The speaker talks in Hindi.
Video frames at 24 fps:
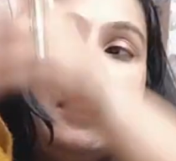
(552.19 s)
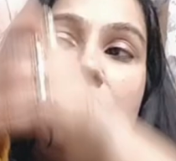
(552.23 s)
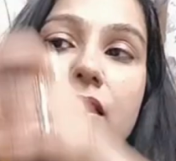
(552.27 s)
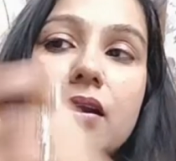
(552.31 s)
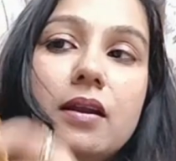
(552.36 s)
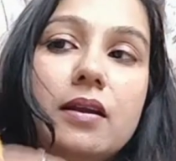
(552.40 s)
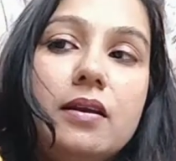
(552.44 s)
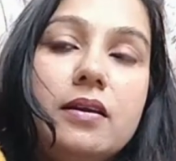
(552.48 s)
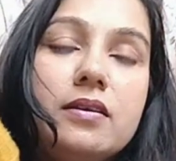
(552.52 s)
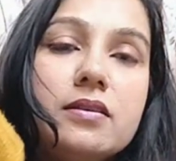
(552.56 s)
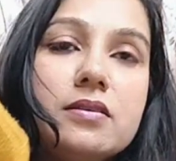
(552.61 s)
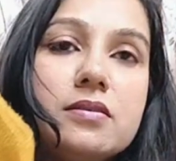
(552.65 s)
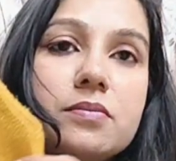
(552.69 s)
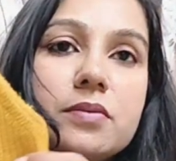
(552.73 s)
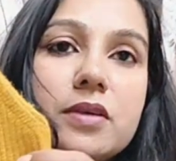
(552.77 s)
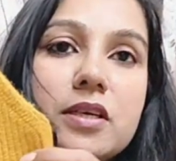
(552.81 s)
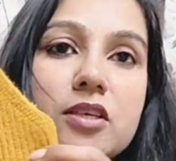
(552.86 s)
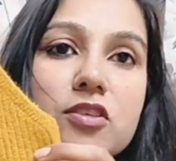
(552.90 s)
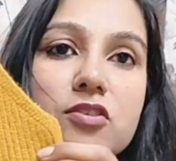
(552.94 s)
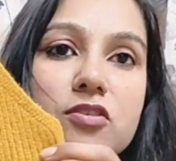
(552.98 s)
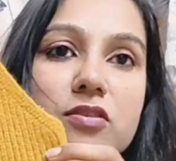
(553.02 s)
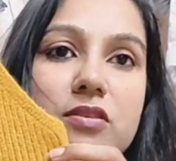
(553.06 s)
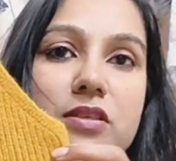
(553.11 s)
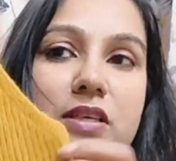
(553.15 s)
एंड इसकी
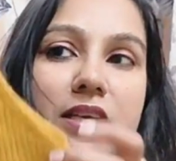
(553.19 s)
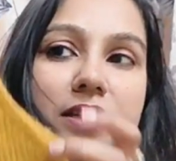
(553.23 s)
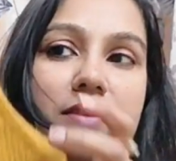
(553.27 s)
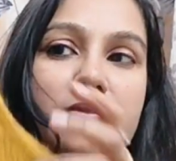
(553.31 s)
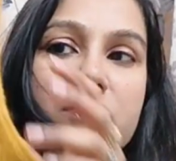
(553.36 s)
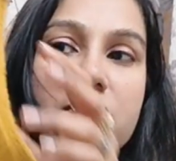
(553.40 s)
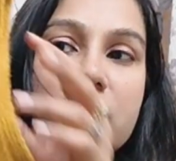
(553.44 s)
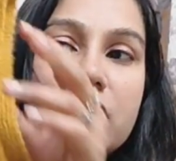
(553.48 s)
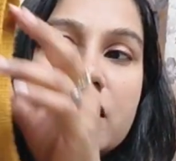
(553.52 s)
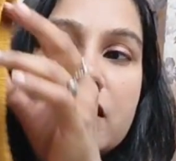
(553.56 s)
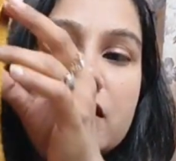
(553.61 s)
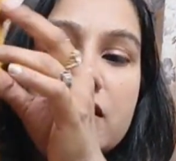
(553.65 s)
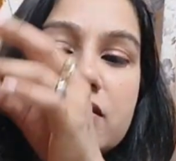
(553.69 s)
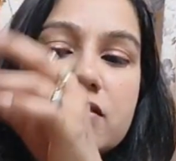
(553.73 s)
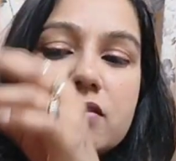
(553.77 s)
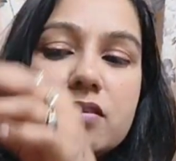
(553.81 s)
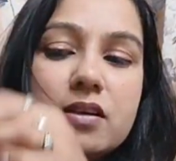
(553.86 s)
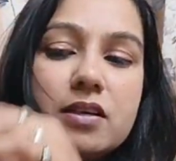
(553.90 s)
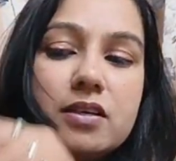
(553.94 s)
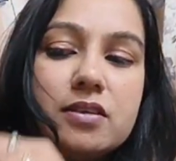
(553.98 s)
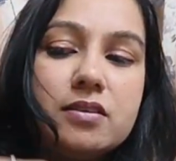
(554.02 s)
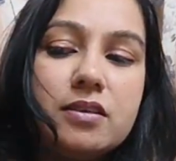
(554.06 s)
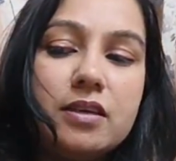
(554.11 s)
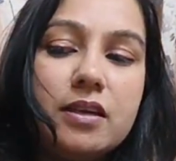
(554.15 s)
जो स्लीव्स है इस
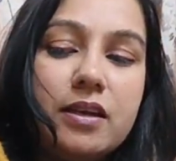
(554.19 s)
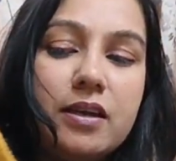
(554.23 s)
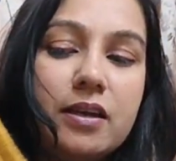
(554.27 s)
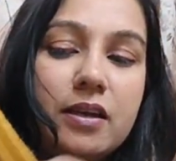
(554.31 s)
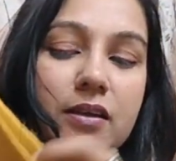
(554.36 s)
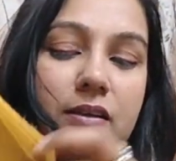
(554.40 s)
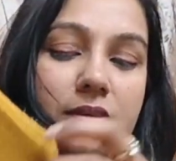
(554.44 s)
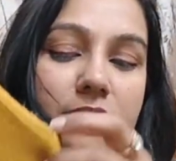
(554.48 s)
तरह से है